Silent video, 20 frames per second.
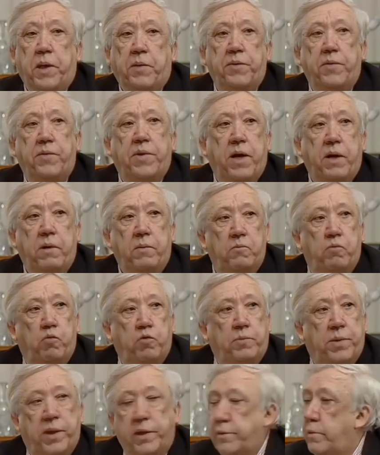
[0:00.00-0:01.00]
января
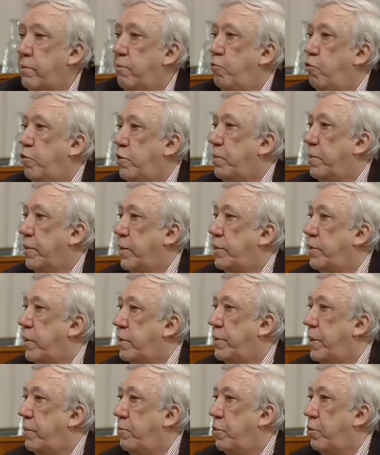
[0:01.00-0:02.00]
будут брать, будете платить за
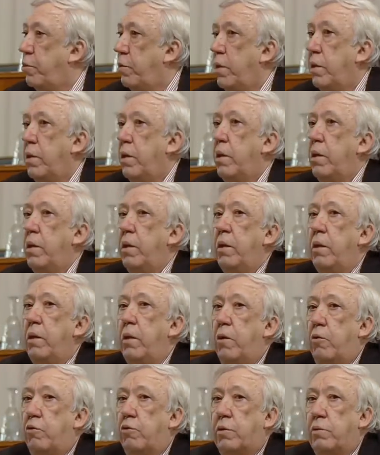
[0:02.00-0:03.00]
землю.
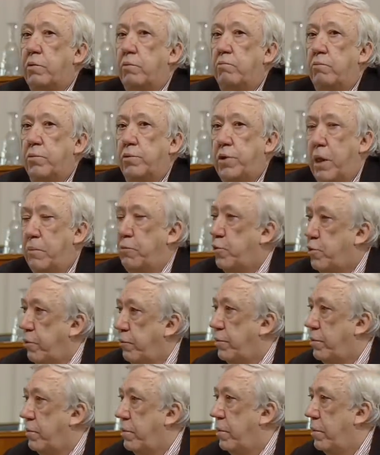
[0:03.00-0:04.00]
Я говорю,
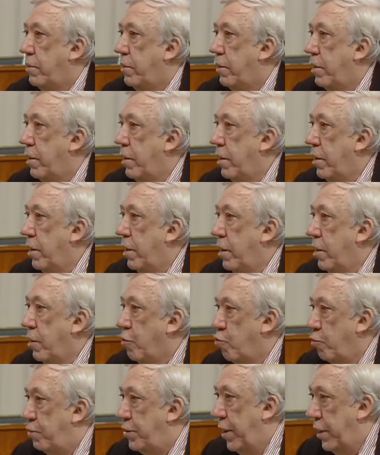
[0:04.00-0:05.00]
землю-то
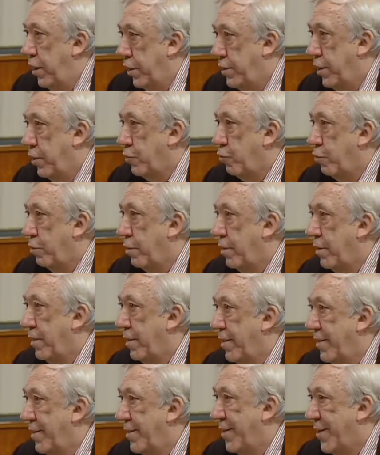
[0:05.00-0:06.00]
купили же эту,
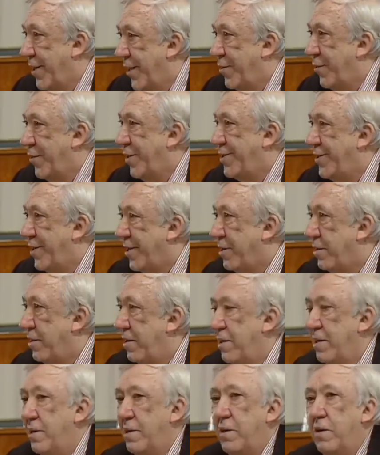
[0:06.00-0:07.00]
на которой цирк?
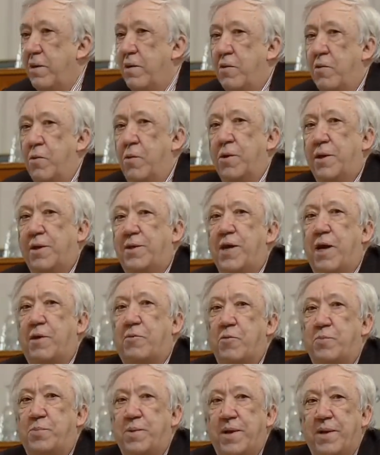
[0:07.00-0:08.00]
Он говорит, как
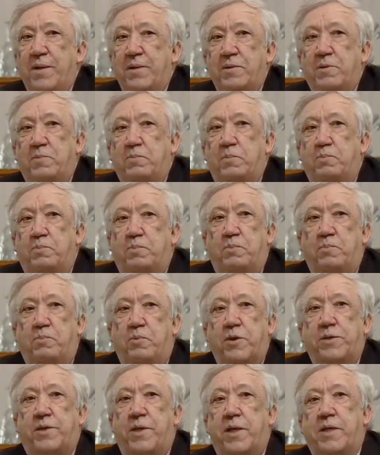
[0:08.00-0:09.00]
купили?
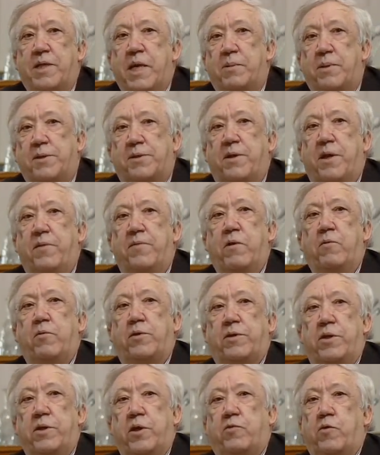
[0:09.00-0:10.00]
После Октябрьской
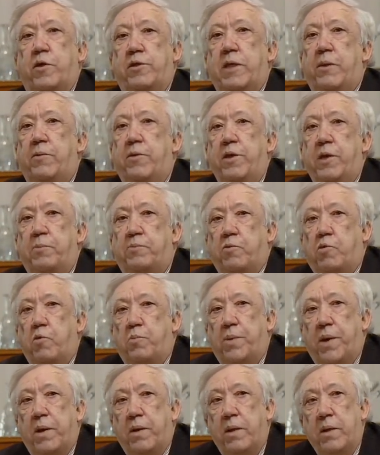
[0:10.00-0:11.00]
революции никто землю не
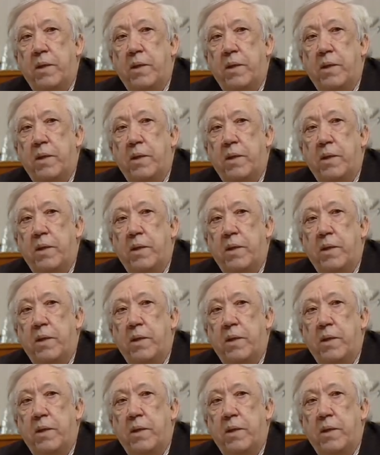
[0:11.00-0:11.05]
покупал.